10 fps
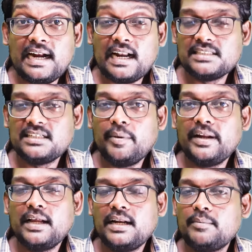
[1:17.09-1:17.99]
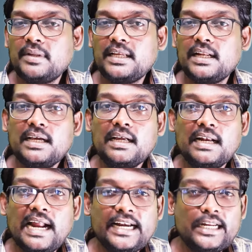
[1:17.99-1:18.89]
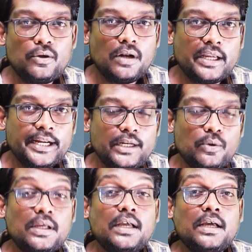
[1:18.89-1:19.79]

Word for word: லெட்ரேஷன் அப்படின்னா என்னென்னு பார்த்தீங்கன்னா லேட்டிடியூட் லாங்கிடியூட்